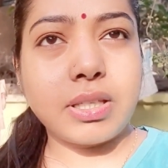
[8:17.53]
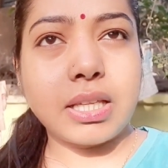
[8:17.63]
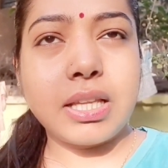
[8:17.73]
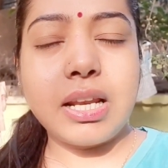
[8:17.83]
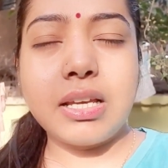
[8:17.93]

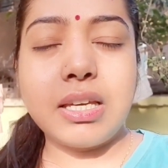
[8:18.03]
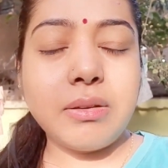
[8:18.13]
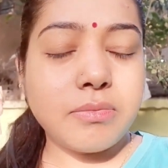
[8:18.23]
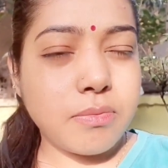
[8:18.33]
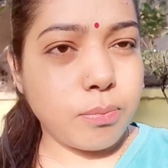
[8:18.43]
कहते हैं ना
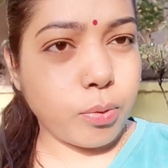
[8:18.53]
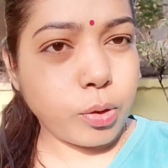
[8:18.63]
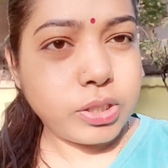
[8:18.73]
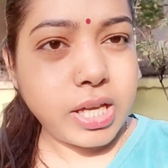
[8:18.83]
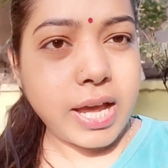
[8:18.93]
कि
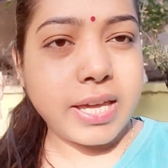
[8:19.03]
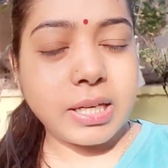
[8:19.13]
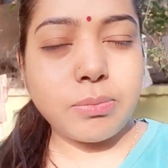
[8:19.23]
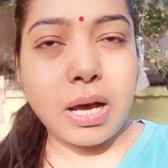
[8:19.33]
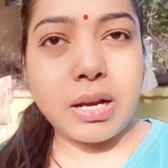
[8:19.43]
बोल दिया है
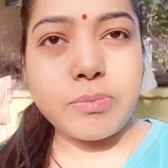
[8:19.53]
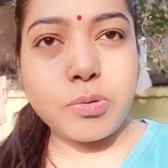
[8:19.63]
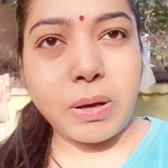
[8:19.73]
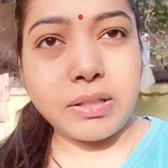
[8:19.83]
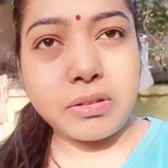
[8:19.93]
एक बार अब
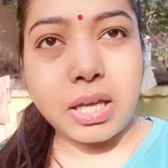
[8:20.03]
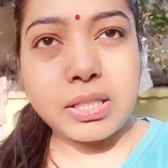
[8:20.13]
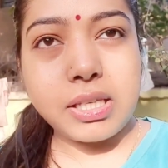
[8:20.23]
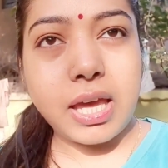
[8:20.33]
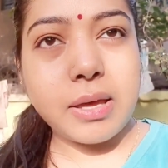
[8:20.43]
ज़ुबान दे
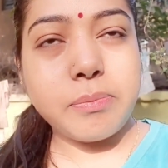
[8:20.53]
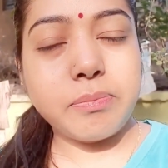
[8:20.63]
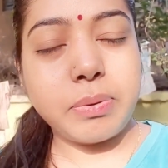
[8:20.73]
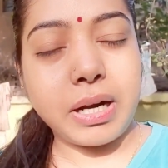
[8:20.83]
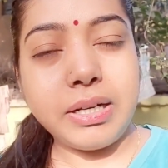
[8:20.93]
दी है
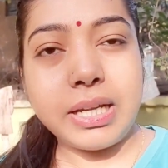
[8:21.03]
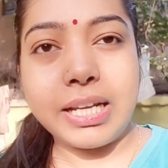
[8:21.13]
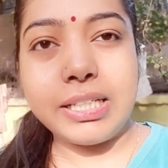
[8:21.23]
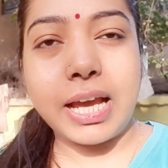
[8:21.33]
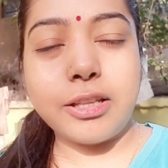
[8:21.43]
प्रण
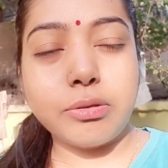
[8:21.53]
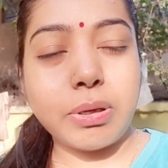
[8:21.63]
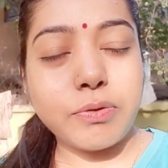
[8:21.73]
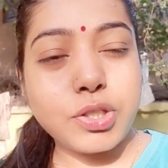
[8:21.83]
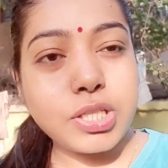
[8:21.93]
ले लिया है तो
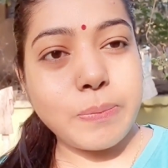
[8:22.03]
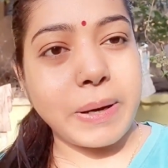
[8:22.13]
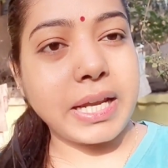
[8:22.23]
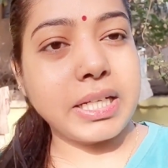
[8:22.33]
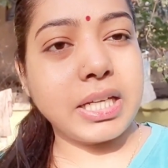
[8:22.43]
मैं वो चीज़
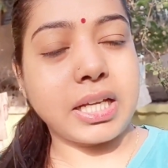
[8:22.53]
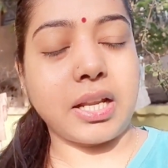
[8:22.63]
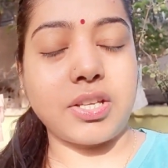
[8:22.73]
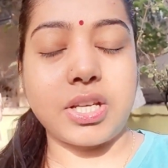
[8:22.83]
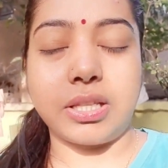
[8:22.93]
ब्रेक नहीं
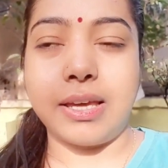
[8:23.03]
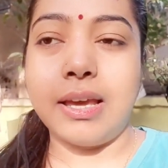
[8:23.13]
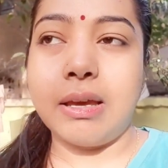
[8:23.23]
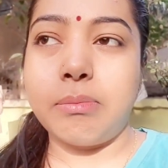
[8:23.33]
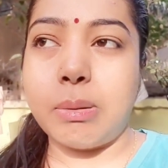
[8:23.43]
करना चाहती
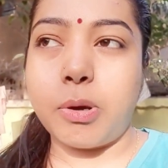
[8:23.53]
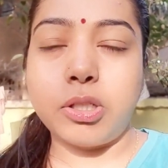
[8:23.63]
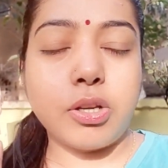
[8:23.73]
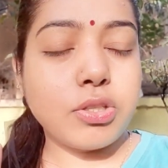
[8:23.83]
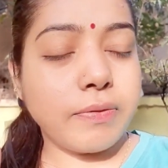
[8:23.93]
मैं
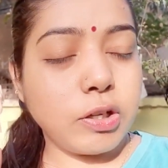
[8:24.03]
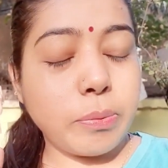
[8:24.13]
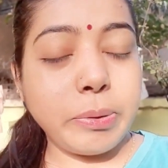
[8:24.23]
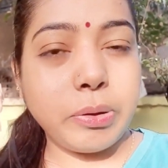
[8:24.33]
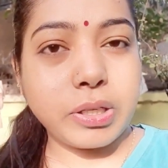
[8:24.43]
बहुत दिनों से
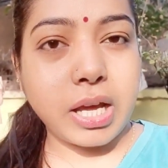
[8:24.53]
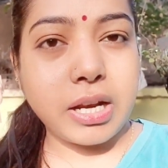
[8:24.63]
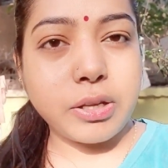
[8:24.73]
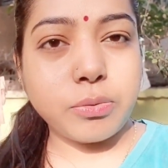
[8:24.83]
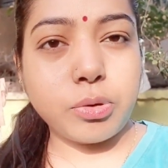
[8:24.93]
वीडियो अपलोड
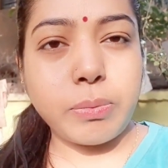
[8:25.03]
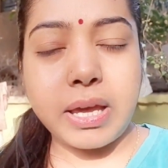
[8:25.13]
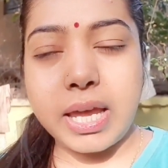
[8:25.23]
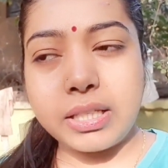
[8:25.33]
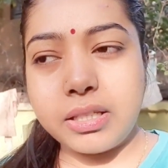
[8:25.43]
कर रही हूँ तो
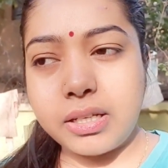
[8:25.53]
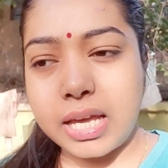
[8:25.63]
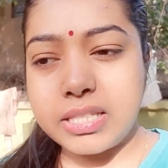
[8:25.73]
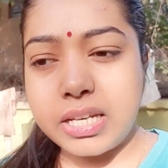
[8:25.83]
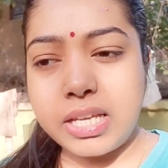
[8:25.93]
मैं एक दिन
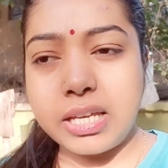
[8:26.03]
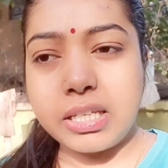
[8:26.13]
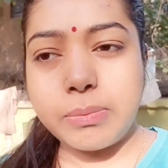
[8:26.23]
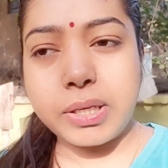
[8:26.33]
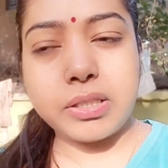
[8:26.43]
ऐसा नहीं है
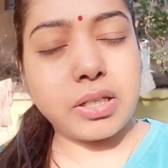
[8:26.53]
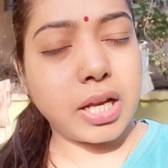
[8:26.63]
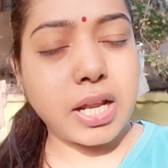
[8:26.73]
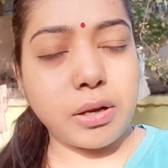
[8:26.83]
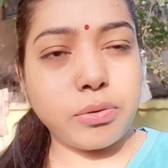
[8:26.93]
कि मैं एक दिन
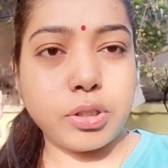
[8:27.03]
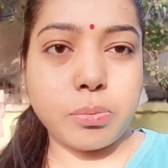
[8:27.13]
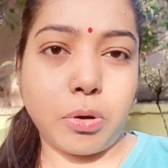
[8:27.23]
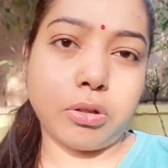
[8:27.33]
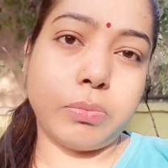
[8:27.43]
नहीं डालूँगी
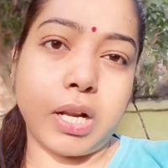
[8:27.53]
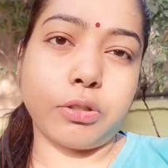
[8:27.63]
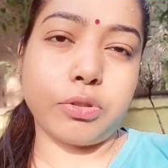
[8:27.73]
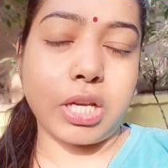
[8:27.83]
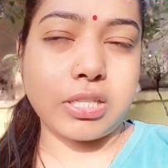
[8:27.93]
तो बहुत
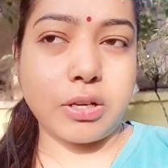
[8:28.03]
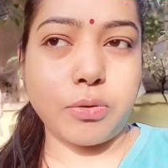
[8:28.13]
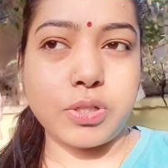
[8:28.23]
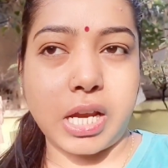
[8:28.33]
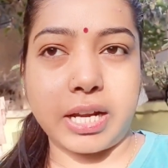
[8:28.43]
बड़ा कुछ ऐसा
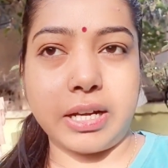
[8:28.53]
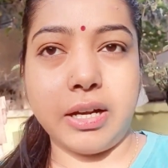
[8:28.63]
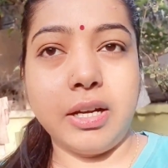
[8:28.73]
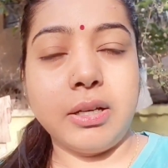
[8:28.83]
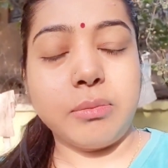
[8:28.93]
हो
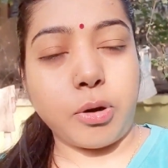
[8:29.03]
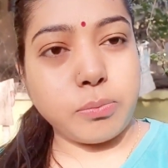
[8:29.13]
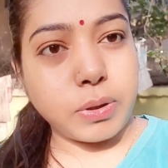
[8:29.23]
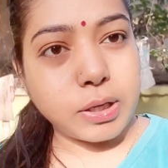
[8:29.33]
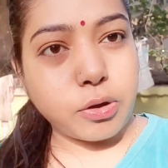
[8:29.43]
जाएगा
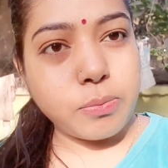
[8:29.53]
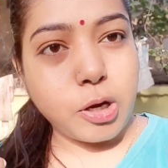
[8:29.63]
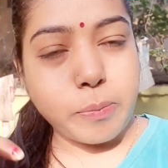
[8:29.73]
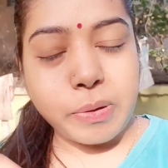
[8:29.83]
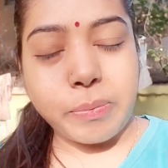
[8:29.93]
बहुत बड़ा कोई
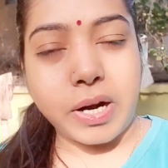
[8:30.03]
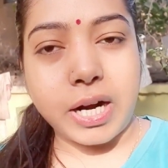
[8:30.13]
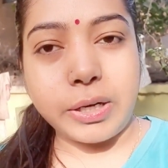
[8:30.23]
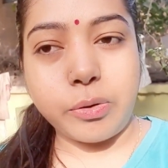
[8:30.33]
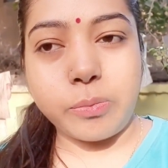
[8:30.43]
मेरे ऊपर
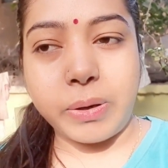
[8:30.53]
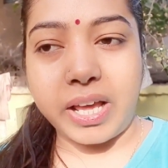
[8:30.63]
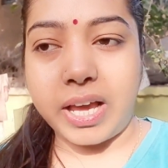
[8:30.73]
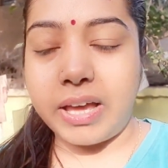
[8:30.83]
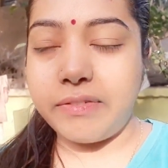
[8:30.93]
पहाड़ टूट
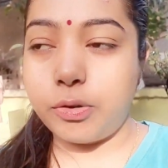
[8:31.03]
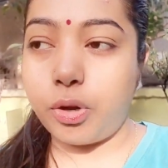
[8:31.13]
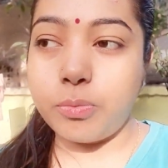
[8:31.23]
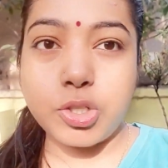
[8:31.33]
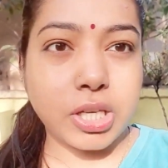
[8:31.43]
पड़ेगा या फिर
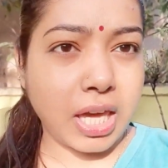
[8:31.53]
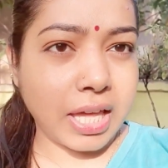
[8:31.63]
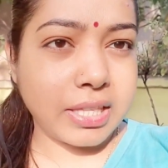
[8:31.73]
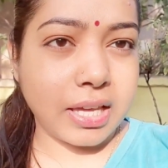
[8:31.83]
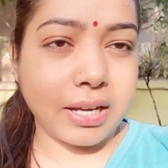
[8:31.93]
कोई मुझे
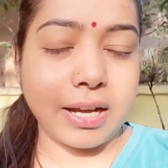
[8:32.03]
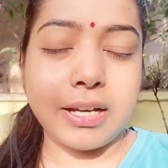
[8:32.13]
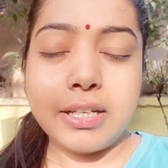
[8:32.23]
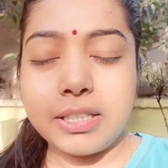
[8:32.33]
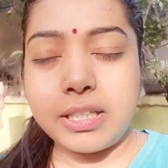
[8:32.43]
कह देगा
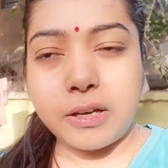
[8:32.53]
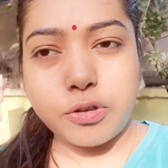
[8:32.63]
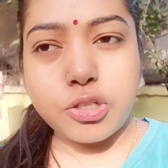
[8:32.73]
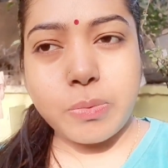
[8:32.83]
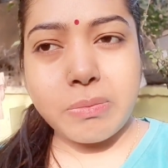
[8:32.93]
या
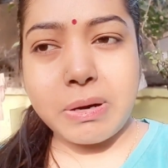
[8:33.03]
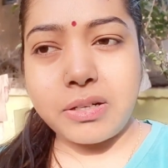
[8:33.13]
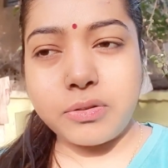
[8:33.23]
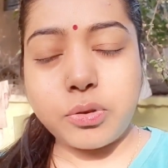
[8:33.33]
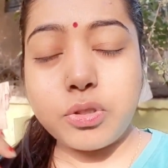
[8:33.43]
कुछ भी
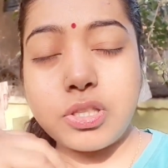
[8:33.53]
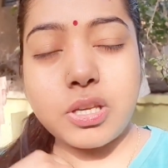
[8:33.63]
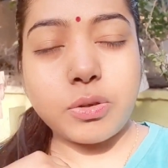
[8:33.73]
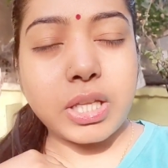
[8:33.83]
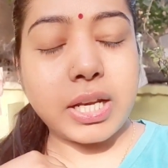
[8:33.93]
बट खुद
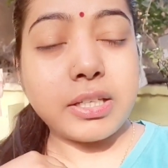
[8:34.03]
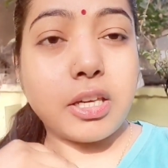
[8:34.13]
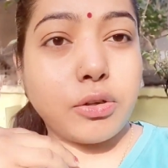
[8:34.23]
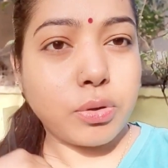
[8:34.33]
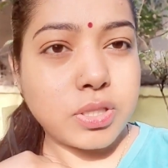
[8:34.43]
से होता है ना
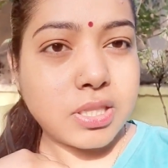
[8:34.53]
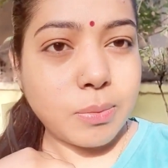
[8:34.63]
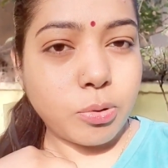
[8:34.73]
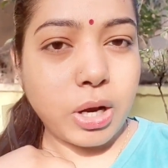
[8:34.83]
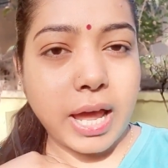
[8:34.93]
कि खुद
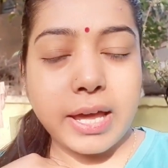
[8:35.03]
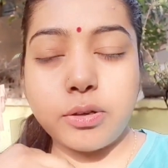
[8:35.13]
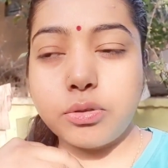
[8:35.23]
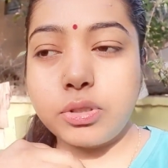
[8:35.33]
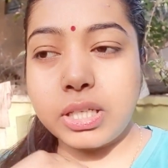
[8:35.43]
से बोला है
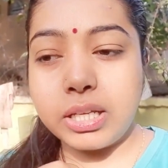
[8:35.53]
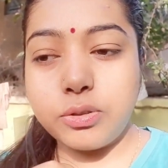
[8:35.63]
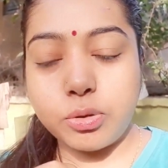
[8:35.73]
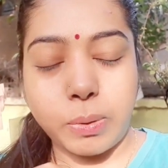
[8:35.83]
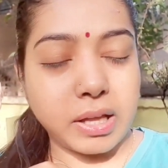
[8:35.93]
खुद की
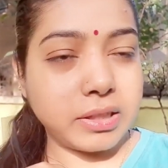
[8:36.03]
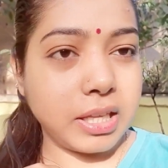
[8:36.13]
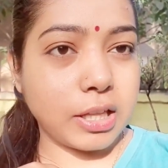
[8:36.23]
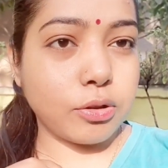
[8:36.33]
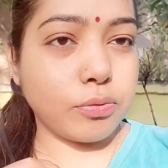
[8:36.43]
ज़ुबान
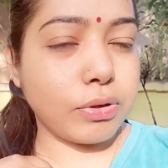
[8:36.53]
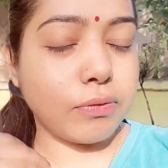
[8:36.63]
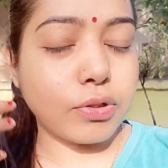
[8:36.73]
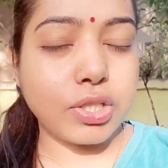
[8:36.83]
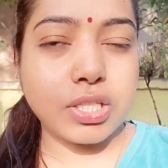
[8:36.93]
दी है तो फिर
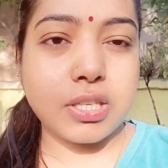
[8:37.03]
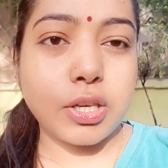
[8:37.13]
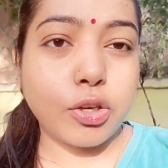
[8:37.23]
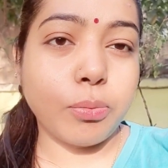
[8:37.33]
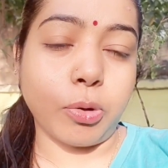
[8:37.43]
वो चीज़
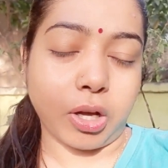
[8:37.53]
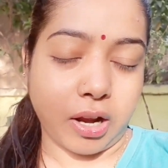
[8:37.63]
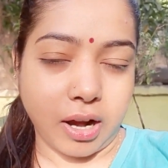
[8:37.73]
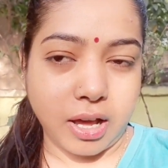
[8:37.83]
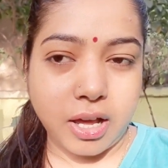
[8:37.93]
से क्यों
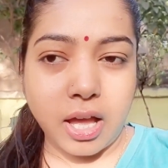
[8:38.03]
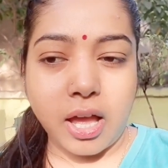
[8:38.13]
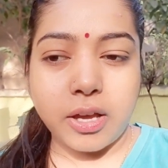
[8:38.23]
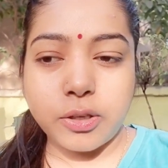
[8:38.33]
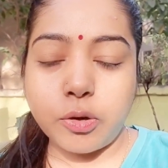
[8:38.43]
मुकरना
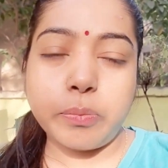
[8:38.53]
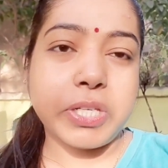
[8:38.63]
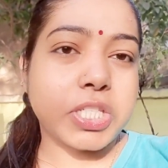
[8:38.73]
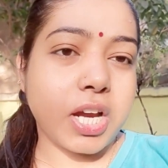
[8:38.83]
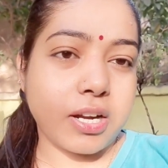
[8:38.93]
क्यों
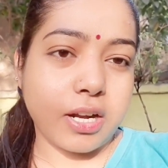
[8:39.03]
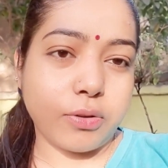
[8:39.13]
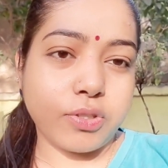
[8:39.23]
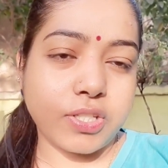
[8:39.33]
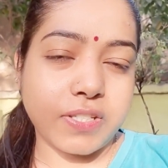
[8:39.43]
पीछे
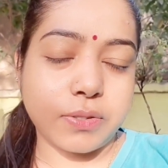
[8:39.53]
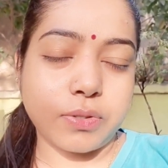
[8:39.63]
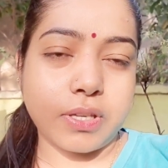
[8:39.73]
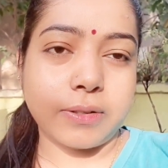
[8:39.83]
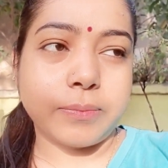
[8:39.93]
हटना उन चीज़ों
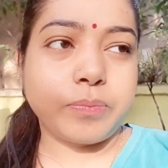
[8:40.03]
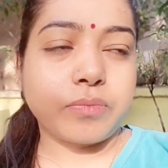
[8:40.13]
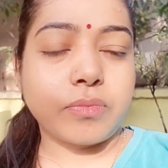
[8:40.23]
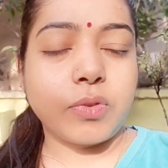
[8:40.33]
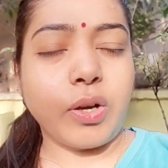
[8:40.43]
से
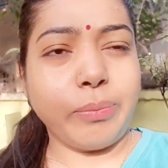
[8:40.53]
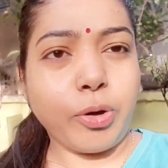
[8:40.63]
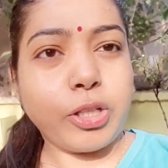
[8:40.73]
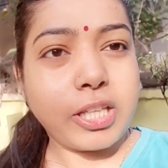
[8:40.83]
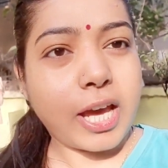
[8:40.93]
तो अब
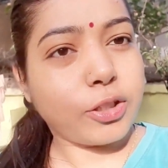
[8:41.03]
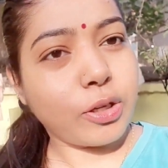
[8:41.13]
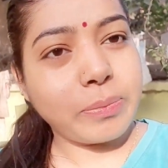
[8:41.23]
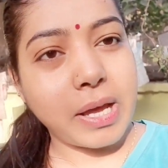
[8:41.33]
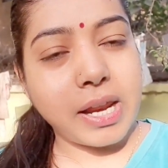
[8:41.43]
बोल दिया है तो
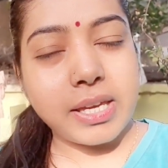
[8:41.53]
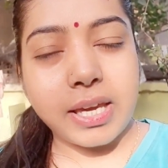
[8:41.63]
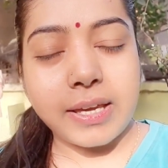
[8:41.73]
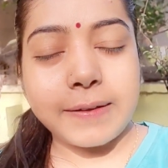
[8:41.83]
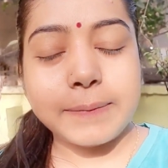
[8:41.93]
अब करेंगे
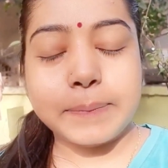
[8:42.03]
ही